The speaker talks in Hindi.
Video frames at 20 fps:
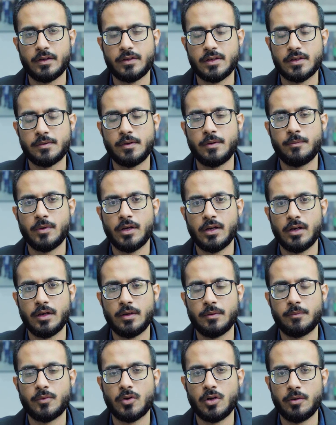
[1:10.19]
जिसमें
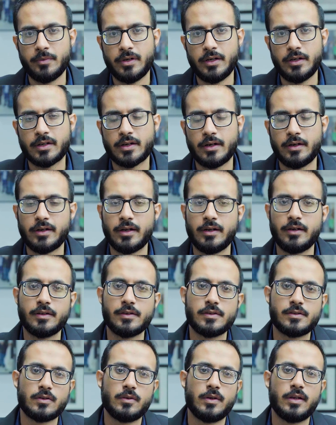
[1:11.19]
प्रोमिनेंट
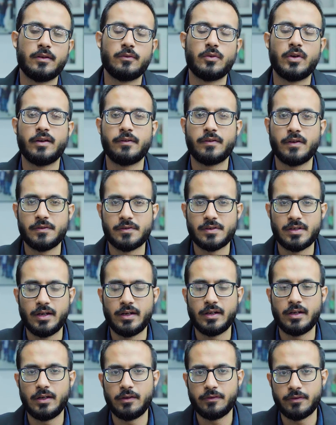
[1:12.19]
कंटेंडर्स जो हैं वो एफ एफ सी
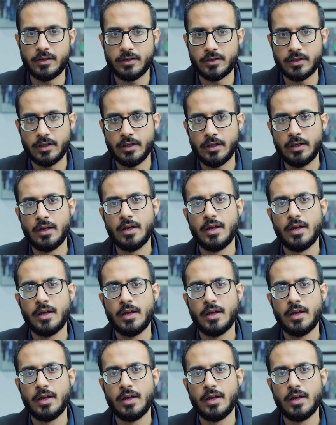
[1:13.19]
एंड ईफर्ट रहे